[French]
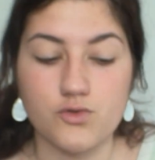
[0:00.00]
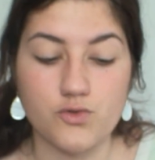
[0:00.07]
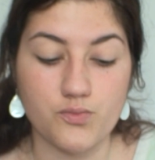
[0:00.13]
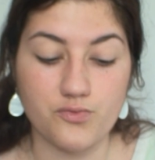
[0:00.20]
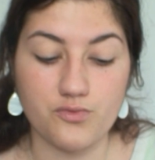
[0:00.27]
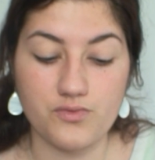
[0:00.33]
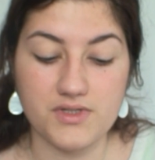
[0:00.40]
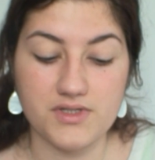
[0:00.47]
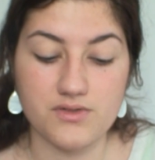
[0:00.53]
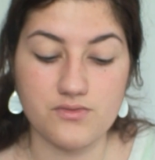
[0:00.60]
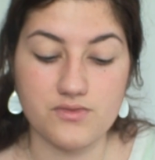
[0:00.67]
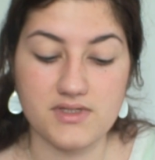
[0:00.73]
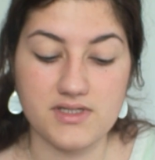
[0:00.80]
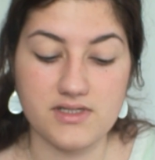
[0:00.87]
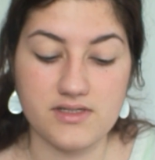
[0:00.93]
je puisse
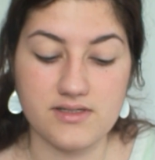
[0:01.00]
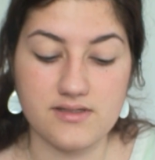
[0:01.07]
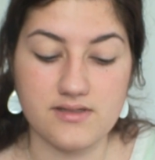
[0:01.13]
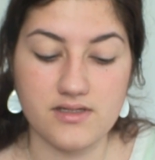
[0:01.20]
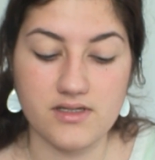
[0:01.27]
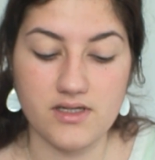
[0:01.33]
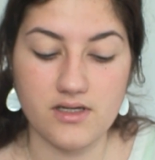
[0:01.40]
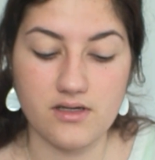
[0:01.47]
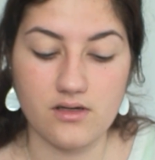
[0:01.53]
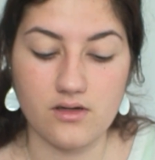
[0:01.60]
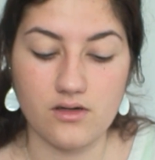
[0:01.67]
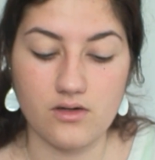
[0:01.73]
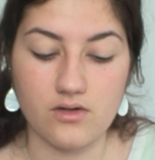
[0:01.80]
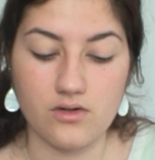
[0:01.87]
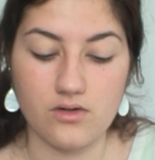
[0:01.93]
utiliser
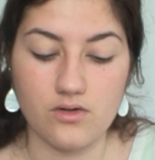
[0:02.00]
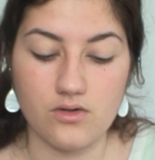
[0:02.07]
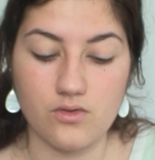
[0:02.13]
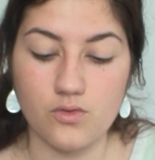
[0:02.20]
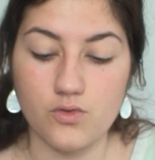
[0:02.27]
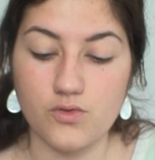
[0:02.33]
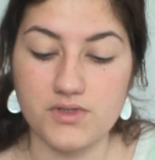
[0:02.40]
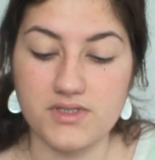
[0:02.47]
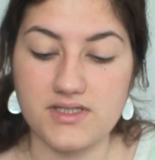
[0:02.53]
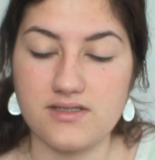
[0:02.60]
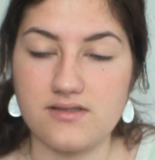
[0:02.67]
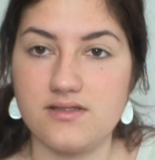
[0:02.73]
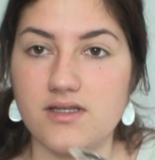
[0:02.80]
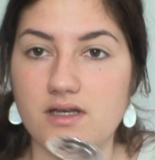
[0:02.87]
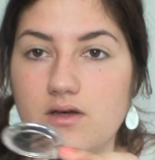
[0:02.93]
euh, au
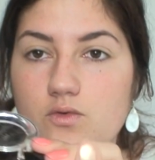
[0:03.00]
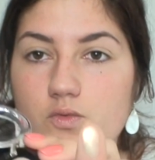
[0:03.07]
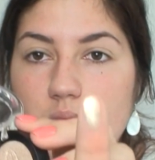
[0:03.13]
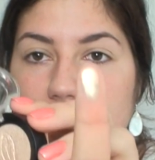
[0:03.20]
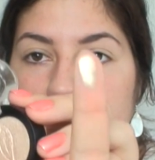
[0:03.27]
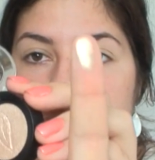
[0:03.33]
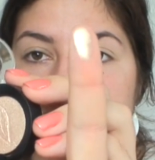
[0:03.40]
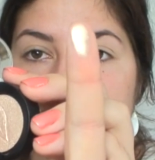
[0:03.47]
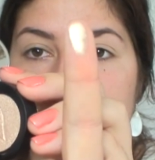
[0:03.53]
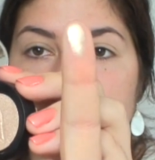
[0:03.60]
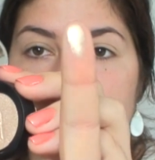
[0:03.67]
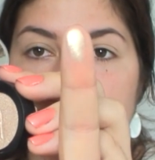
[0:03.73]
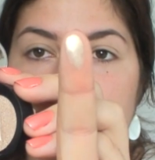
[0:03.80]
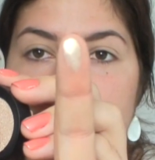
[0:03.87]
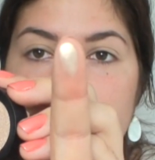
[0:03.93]
quotidien ou
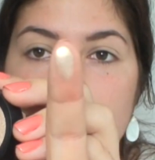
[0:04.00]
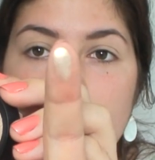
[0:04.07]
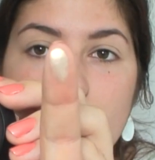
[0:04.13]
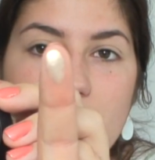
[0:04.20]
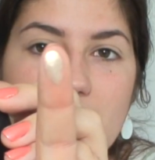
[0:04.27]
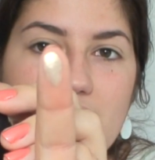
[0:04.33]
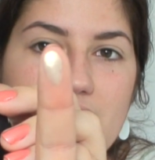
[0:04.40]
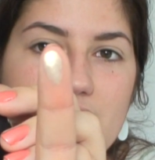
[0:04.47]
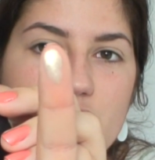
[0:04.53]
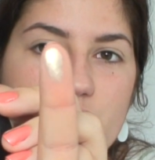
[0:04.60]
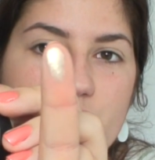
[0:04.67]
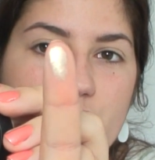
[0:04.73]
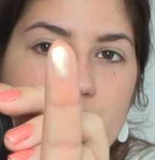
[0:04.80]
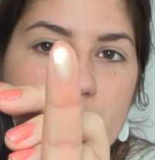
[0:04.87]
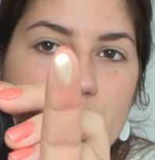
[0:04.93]
presque. Et voilà,
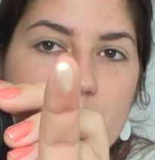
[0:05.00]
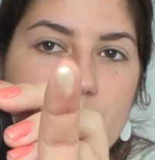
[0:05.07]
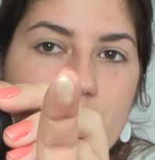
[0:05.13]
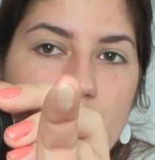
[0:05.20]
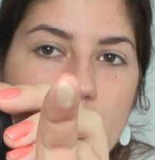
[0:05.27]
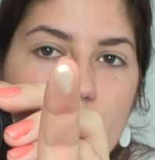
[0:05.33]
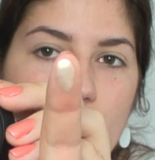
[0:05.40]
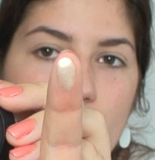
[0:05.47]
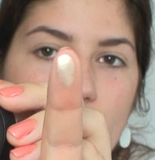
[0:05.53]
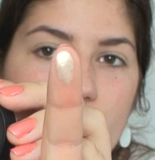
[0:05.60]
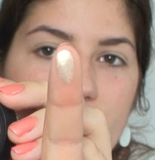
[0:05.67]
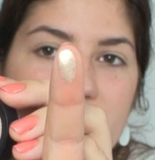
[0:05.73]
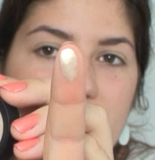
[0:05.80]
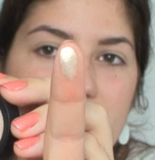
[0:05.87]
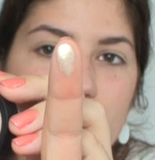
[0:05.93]
je pense que
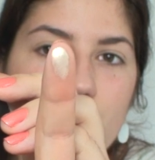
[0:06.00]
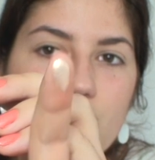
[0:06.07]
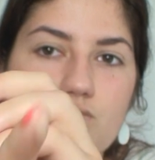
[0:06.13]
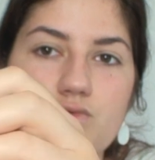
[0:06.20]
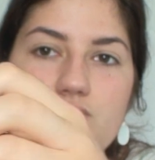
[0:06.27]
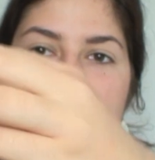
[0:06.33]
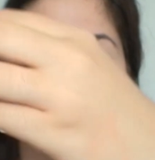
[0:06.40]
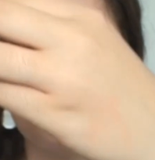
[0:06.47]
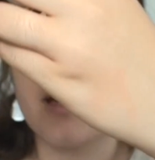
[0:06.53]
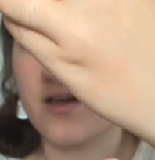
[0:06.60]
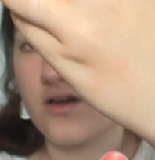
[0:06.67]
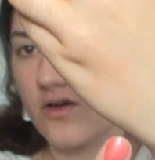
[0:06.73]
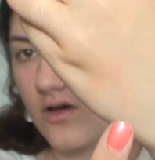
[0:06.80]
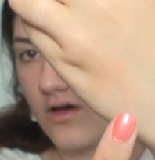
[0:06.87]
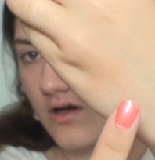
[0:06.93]
on est tous
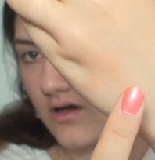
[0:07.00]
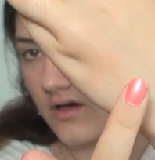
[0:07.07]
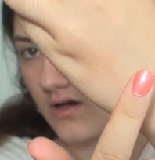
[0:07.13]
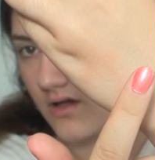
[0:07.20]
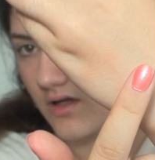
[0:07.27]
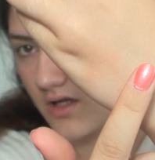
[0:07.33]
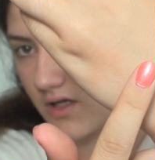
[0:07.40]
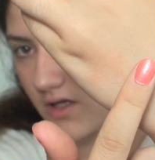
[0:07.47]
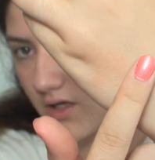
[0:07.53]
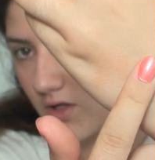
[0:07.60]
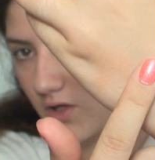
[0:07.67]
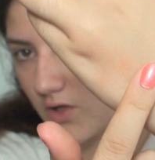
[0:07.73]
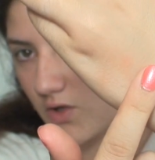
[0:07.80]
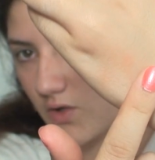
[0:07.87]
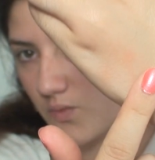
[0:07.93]
d'accord
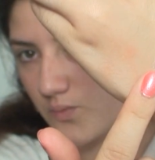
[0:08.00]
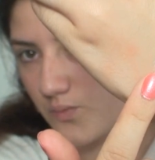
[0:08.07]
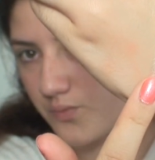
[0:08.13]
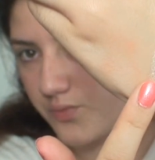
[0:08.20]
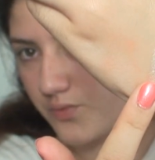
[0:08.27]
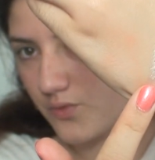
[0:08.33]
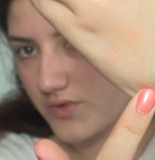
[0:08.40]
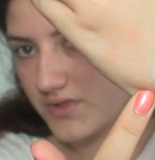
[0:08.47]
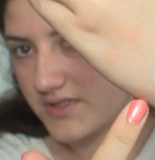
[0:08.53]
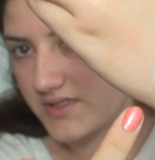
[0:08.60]
pour